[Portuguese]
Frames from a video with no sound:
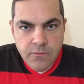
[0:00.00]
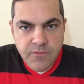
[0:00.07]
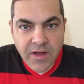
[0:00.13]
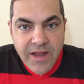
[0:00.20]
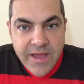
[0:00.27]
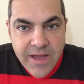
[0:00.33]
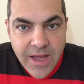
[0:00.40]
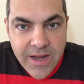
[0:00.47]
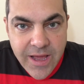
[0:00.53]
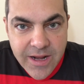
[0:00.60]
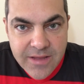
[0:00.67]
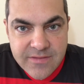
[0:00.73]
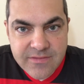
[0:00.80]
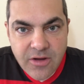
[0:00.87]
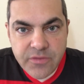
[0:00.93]
Fala aí,
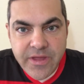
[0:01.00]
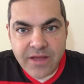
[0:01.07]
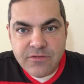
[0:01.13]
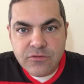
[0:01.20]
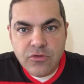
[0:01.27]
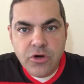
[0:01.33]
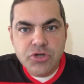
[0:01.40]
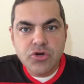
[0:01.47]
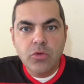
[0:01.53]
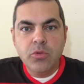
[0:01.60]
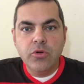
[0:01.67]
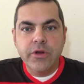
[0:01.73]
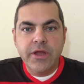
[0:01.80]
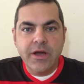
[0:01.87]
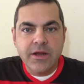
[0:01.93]
galera. Saudações
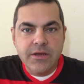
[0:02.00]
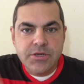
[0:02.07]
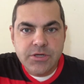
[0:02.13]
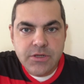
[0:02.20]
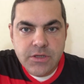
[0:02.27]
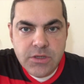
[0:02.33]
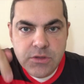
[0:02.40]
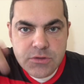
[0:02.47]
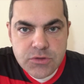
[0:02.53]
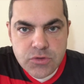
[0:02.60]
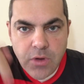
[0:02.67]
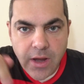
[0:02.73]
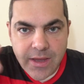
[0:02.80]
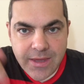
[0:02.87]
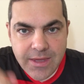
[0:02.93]
rubro-negras.
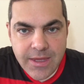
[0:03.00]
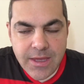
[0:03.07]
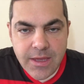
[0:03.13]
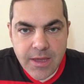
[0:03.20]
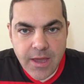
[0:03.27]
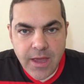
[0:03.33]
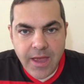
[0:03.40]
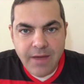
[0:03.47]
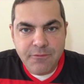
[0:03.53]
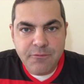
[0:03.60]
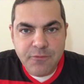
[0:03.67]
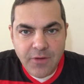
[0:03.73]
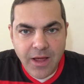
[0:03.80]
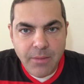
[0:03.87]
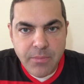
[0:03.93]
Isso aqui é
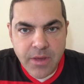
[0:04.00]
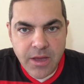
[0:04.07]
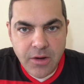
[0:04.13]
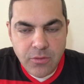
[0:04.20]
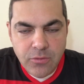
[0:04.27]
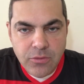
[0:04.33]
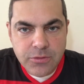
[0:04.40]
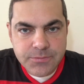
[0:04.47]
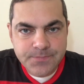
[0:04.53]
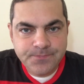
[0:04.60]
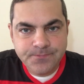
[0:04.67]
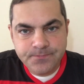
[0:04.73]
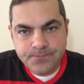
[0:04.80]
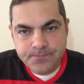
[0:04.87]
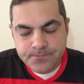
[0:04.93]
Flamengo.
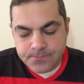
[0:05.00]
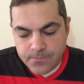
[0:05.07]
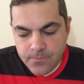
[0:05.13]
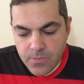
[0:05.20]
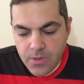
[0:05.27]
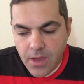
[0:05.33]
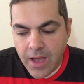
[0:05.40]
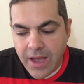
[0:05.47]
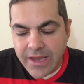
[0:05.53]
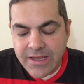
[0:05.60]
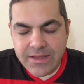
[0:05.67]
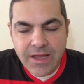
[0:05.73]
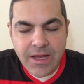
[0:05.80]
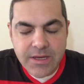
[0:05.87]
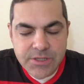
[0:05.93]

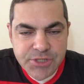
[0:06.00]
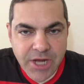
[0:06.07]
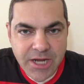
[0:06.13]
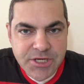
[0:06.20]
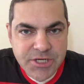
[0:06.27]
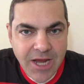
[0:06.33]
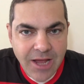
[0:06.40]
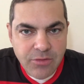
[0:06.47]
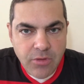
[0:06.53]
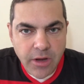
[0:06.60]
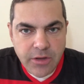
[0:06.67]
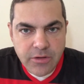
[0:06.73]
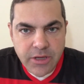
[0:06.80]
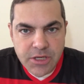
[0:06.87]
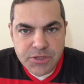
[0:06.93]
Ainda chateado com
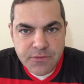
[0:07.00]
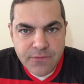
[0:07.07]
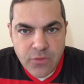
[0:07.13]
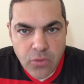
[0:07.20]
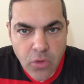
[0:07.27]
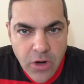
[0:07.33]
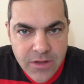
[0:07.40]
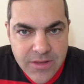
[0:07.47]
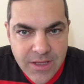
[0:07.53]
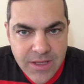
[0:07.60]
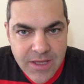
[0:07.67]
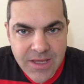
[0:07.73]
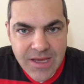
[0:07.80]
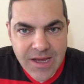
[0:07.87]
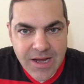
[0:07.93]
aquilo que a gente viu
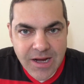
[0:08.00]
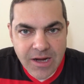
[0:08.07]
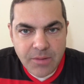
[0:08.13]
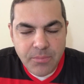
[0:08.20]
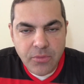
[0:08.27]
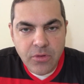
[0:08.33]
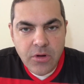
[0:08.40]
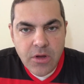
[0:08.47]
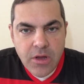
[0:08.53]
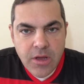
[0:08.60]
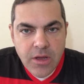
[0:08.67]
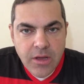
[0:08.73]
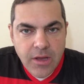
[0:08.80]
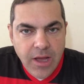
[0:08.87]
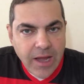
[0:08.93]
ontem em campo.
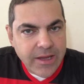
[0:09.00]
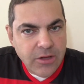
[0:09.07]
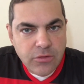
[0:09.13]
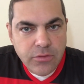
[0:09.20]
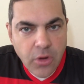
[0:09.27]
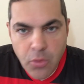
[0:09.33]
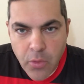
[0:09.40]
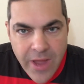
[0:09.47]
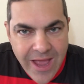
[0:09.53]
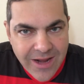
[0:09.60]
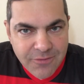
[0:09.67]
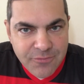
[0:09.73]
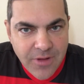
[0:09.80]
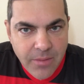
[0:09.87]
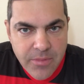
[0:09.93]
Aquilo não
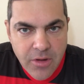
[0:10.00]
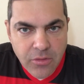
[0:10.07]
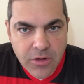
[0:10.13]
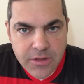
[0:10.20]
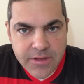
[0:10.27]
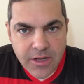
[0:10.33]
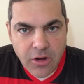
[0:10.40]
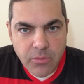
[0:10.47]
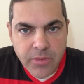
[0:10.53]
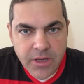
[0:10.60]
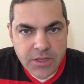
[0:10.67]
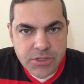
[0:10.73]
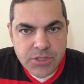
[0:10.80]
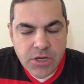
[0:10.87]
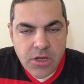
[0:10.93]
era Flamengo,
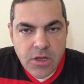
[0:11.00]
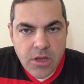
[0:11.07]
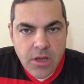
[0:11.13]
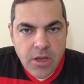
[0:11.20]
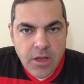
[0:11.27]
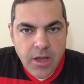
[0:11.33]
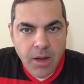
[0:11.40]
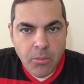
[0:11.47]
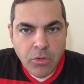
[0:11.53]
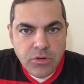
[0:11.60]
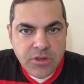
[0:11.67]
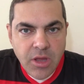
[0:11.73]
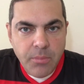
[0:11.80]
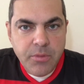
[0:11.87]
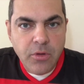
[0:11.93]
literalmente. É há
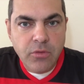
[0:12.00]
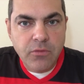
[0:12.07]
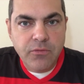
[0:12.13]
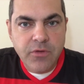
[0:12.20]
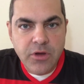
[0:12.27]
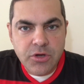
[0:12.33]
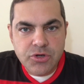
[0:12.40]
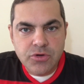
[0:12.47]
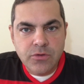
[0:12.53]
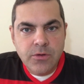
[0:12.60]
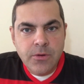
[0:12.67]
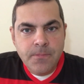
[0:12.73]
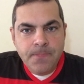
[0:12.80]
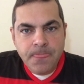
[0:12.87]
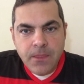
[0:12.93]
muito tempo que eu não vejo
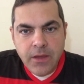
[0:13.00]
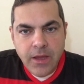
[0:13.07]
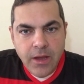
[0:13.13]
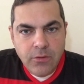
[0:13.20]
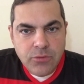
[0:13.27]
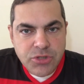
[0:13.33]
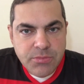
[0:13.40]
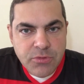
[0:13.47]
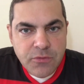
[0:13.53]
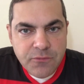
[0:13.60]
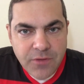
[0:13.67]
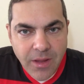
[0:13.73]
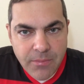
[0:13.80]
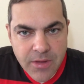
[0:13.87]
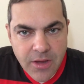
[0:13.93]
é, um time do
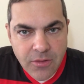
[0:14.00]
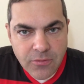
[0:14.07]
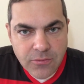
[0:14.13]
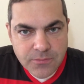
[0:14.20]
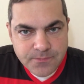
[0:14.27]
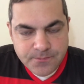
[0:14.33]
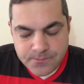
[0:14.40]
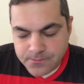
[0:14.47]
Flamengo